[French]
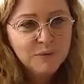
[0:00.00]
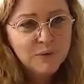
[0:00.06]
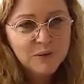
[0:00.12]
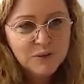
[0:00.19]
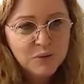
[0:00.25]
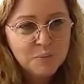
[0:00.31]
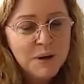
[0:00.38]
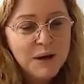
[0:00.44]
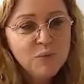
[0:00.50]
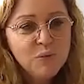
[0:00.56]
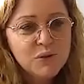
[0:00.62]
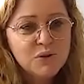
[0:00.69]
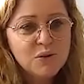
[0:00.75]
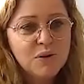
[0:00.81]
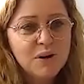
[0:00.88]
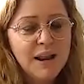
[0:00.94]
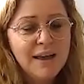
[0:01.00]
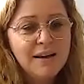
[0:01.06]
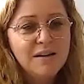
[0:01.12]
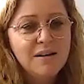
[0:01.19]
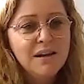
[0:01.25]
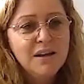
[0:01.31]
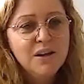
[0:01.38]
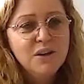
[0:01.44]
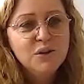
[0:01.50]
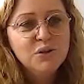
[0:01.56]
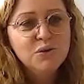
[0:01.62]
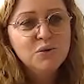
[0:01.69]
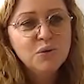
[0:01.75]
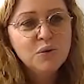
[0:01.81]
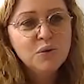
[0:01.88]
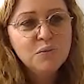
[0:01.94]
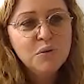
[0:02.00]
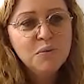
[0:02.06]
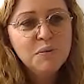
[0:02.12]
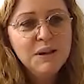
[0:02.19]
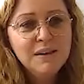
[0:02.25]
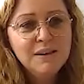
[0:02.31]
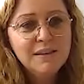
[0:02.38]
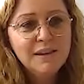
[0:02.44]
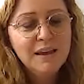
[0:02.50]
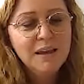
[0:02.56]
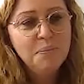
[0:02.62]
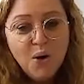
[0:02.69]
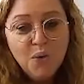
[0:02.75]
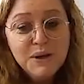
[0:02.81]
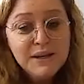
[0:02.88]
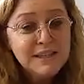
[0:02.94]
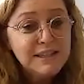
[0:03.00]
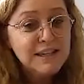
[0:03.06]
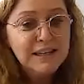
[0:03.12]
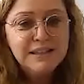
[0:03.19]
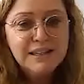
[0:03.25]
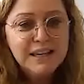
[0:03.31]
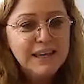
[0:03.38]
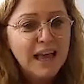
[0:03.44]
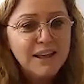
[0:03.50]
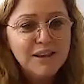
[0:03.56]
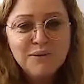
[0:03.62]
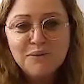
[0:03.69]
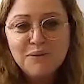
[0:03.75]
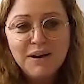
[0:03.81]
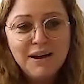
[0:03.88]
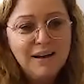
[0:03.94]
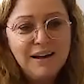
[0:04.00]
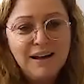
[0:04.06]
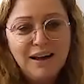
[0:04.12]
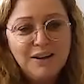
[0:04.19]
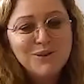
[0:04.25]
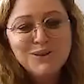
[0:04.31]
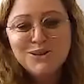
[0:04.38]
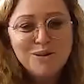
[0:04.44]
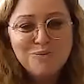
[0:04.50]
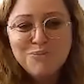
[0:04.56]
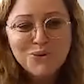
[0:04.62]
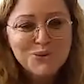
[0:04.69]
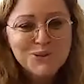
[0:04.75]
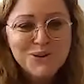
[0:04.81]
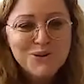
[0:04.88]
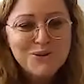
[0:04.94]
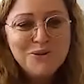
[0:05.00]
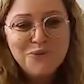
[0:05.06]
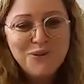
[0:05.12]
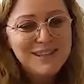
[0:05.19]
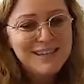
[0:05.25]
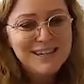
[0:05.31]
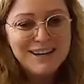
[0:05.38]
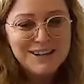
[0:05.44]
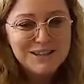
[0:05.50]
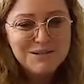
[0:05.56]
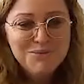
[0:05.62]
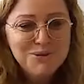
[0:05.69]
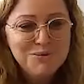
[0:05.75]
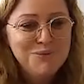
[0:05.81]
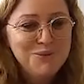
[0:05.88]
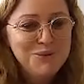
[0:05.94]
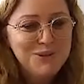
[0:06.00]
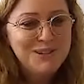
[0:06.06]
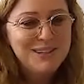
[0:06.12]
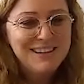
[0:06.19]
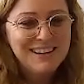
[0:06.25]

son parcours scolaire sur une mobilité. Oui, c'est gagnant à 200% en fait Erasmus ⁇